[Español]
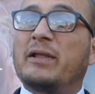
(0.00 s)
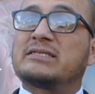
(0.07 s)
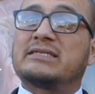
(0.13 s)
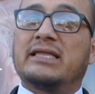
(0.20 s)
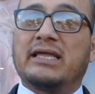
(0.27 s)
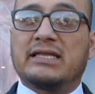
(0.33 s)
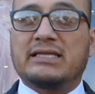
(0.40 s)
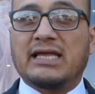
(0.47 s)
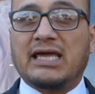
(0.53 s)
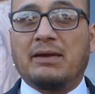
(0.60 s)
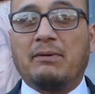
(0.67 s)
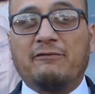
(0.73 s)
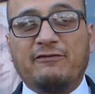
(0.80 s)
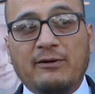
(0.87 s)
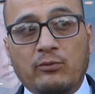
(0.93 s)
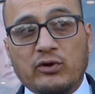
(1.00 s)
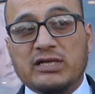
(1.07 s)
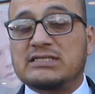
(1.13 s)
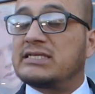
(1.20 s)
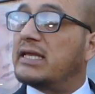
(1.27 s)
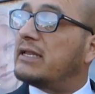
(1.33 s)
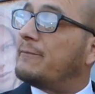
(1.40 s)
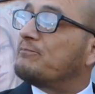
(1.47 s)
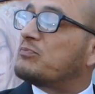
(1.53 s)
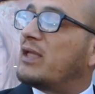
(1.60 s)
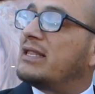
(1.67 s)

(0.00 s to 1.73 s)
precedente que va a favorecer